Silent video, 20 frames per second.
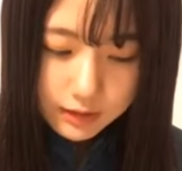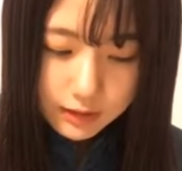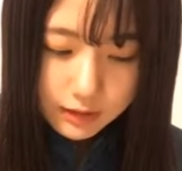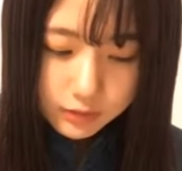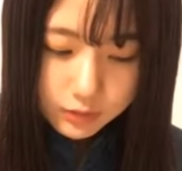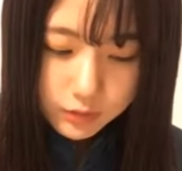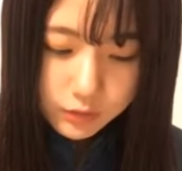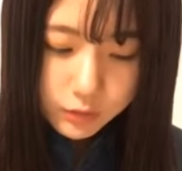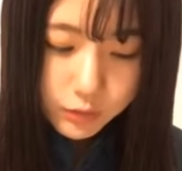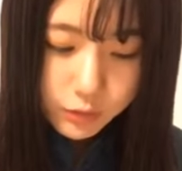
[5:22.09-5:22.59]

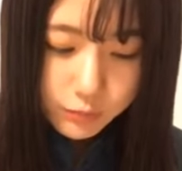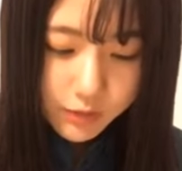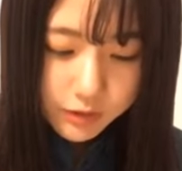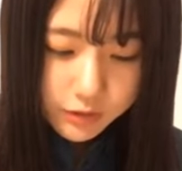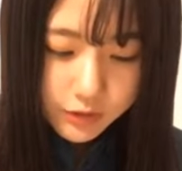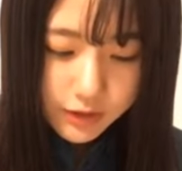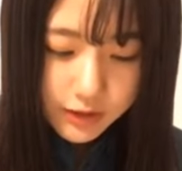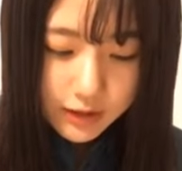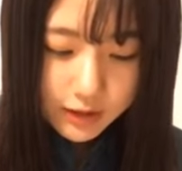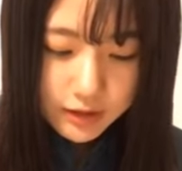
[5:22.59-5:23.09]
あの
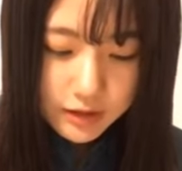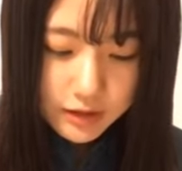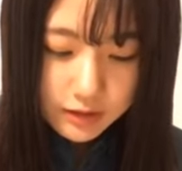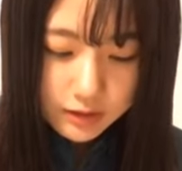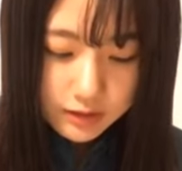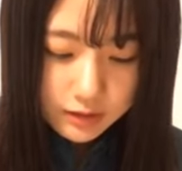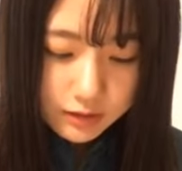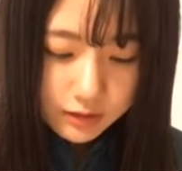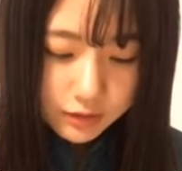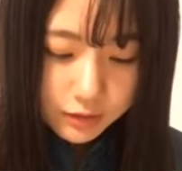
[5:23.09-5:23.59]
ノーマルレア
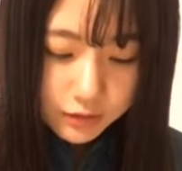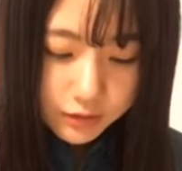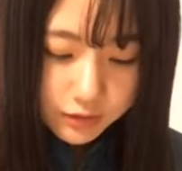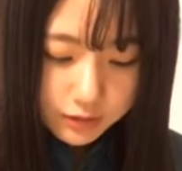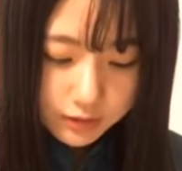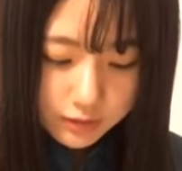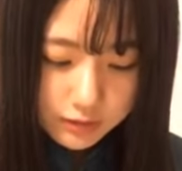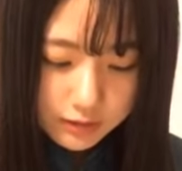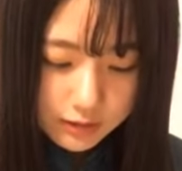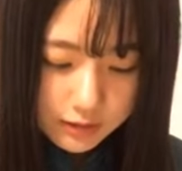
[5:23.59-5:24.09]

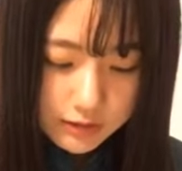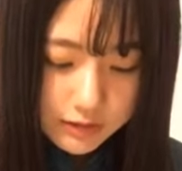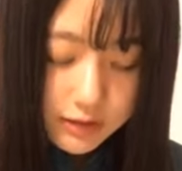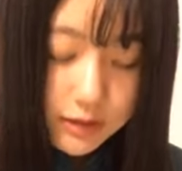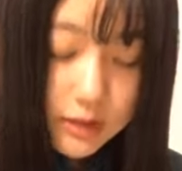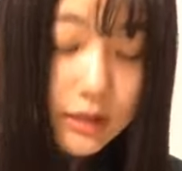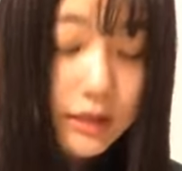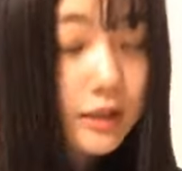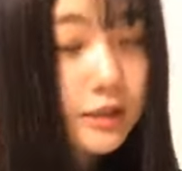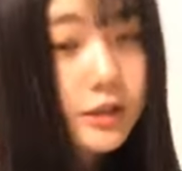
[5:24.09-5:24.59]
う
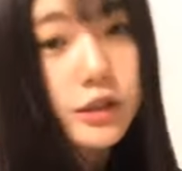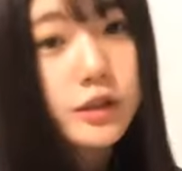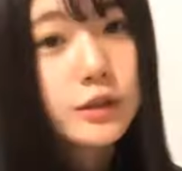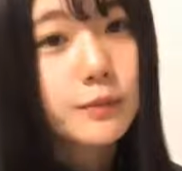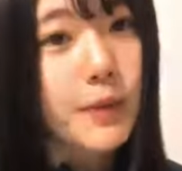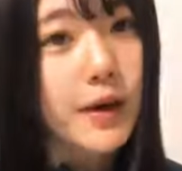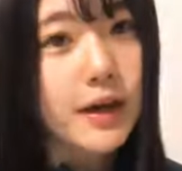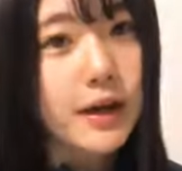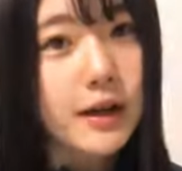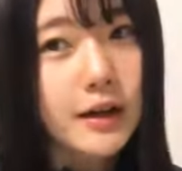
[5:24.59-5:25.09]

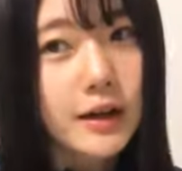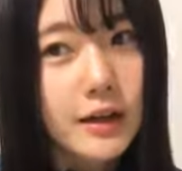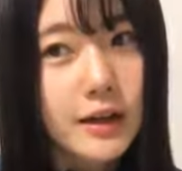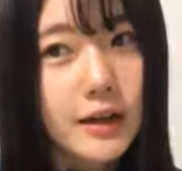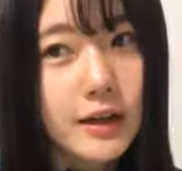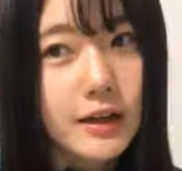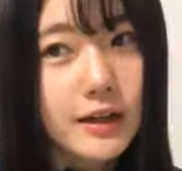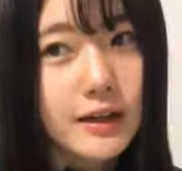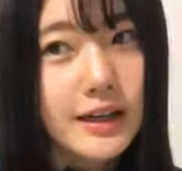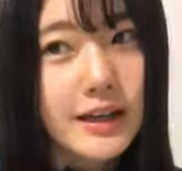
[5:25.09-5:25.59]

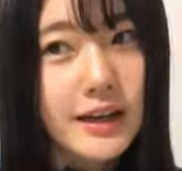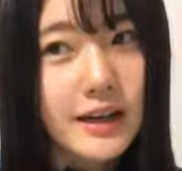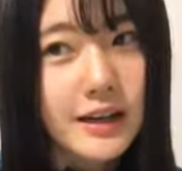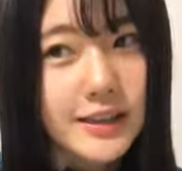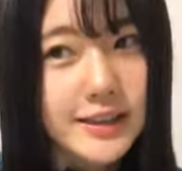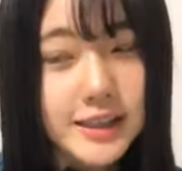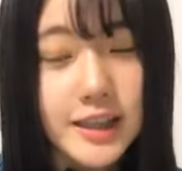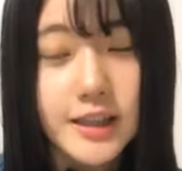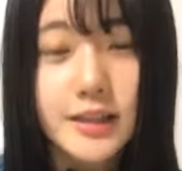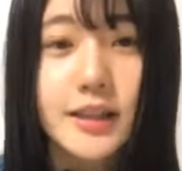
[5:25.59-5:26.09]

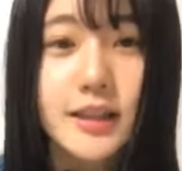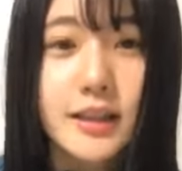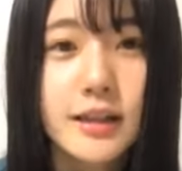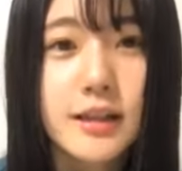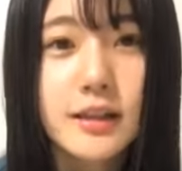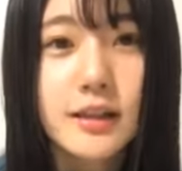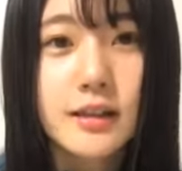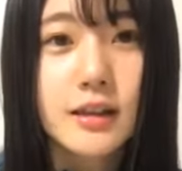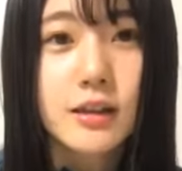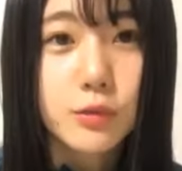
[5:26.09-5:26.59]
スーパーレアしか出な
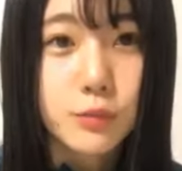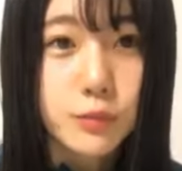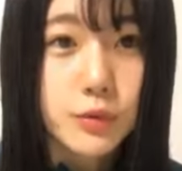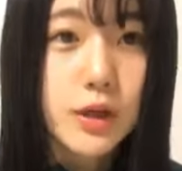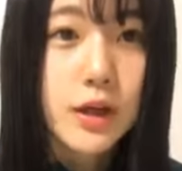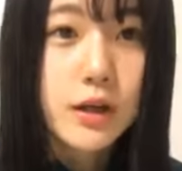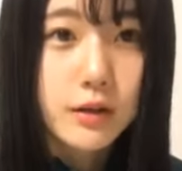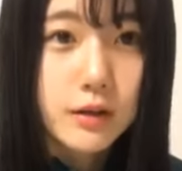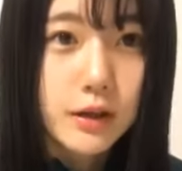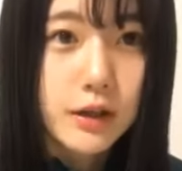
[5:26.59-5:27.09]
かったのも
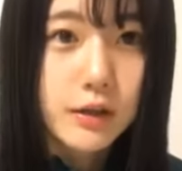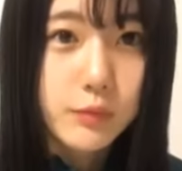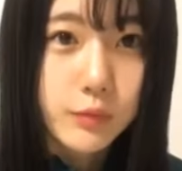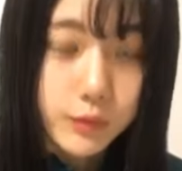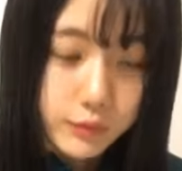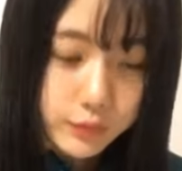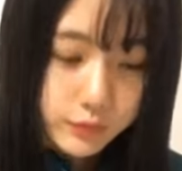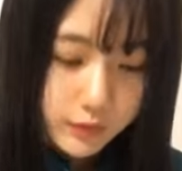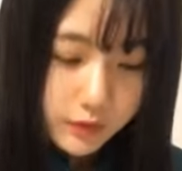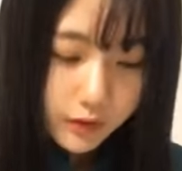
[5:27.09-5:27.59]
何回も
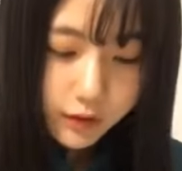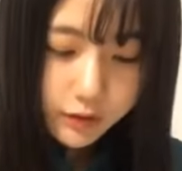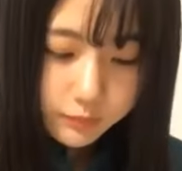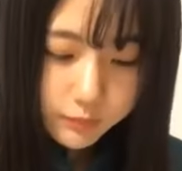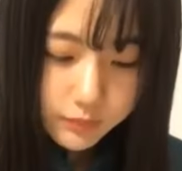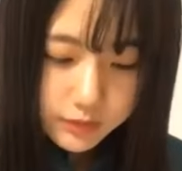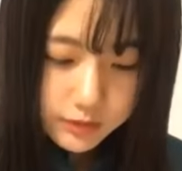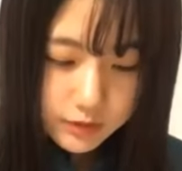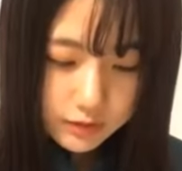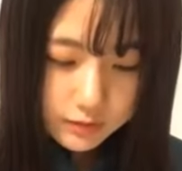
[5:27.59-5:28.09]
あり
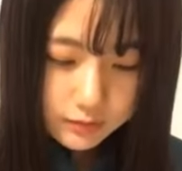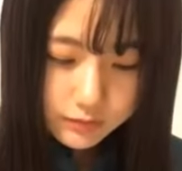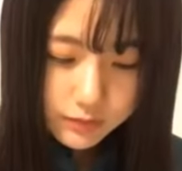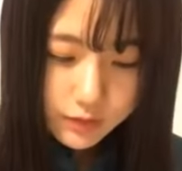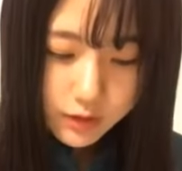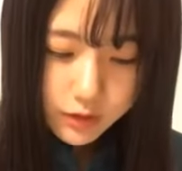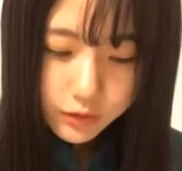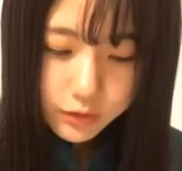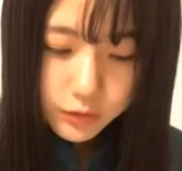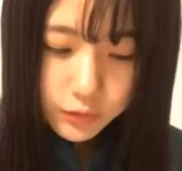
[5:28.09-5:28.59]
ます
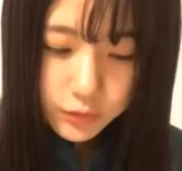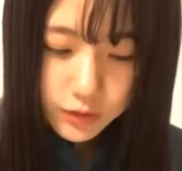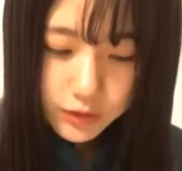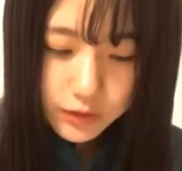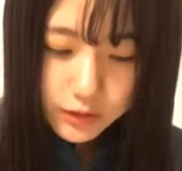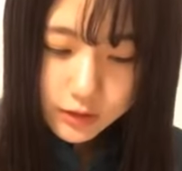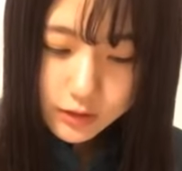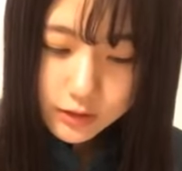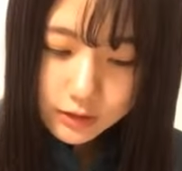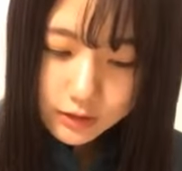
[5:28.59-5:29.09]
今日だ
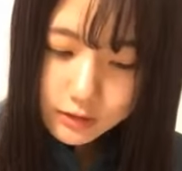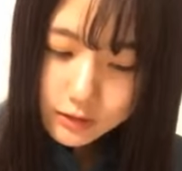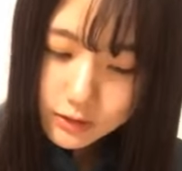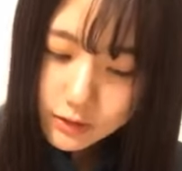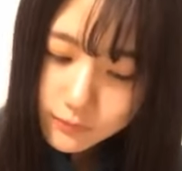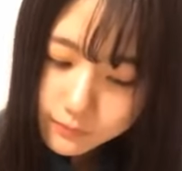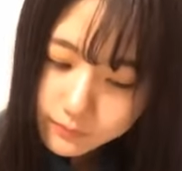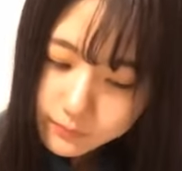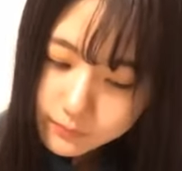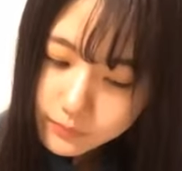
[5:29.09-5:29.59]
けでだっ
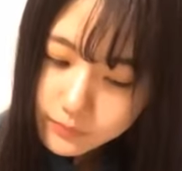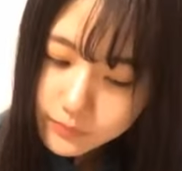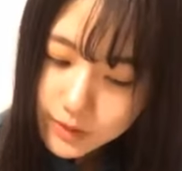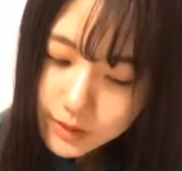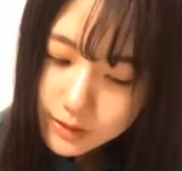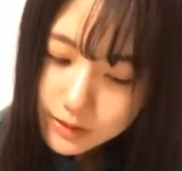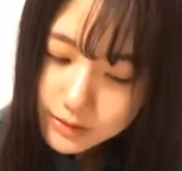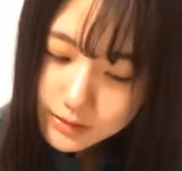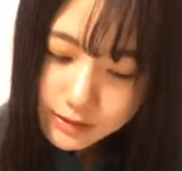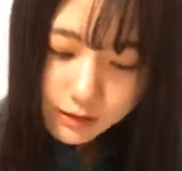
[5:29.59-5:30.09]
て
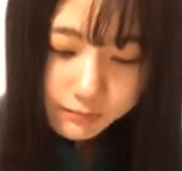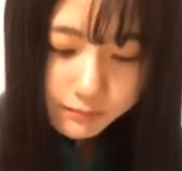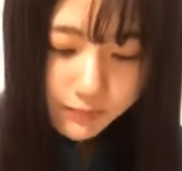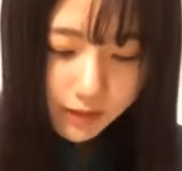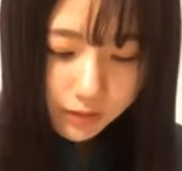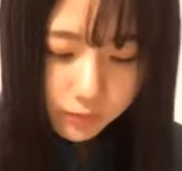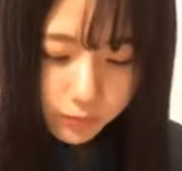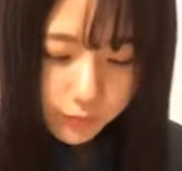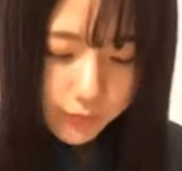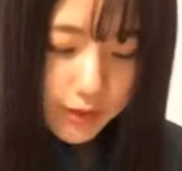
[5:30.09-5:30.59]
3
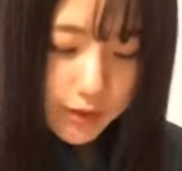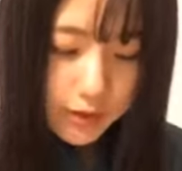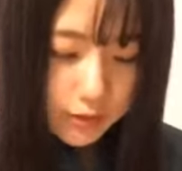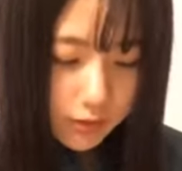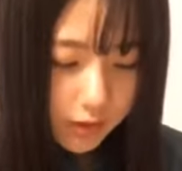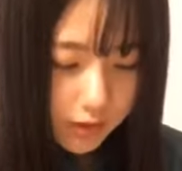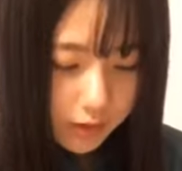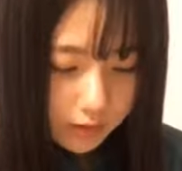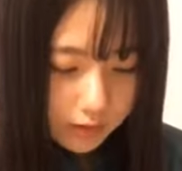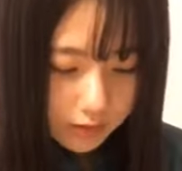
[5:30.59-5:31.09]
万コイン
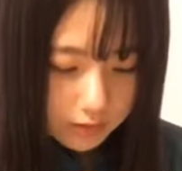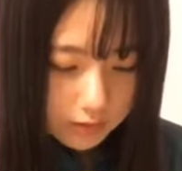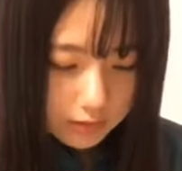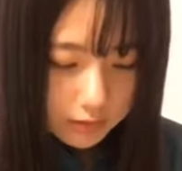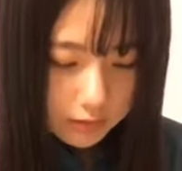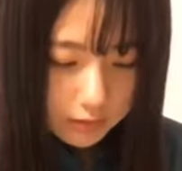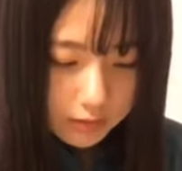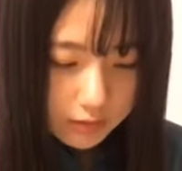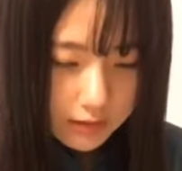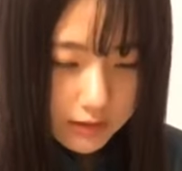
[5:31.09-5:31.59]
とか
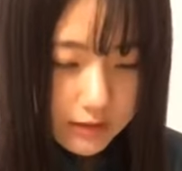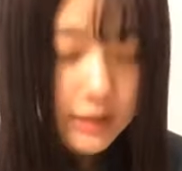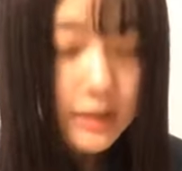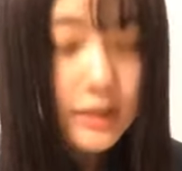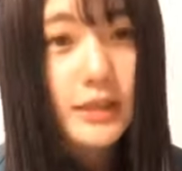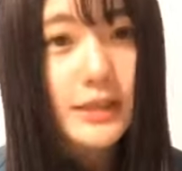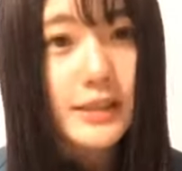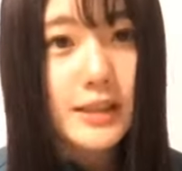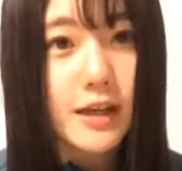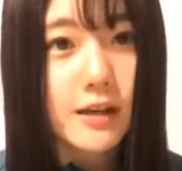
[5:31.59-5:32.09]
1
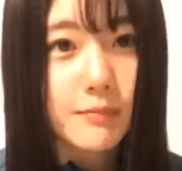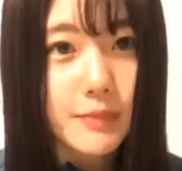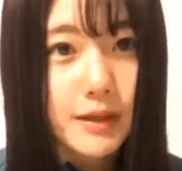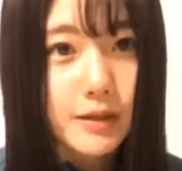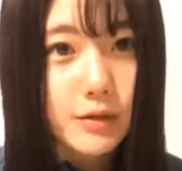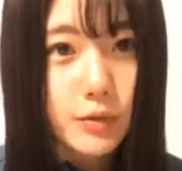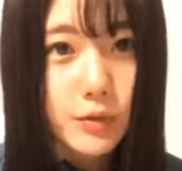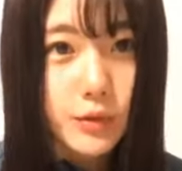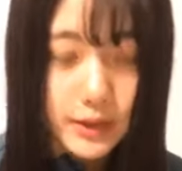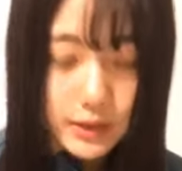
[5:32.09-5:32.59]
日3
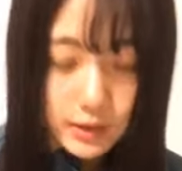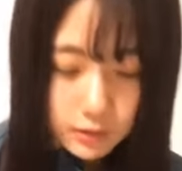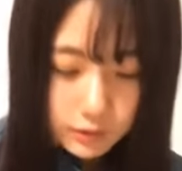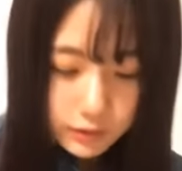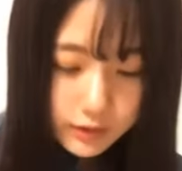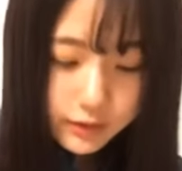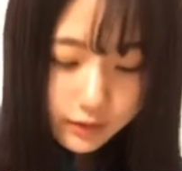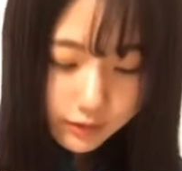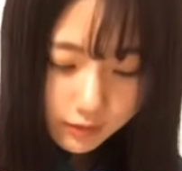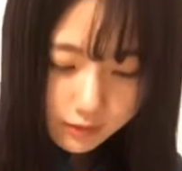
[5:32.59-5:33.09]
万コインと
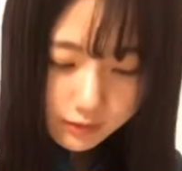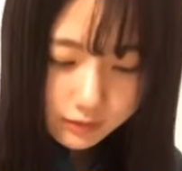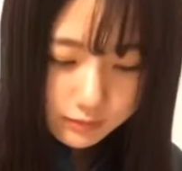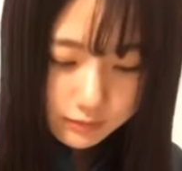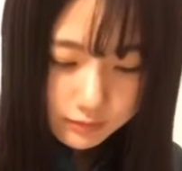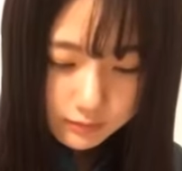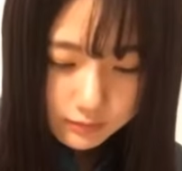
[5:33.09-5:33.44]
かだから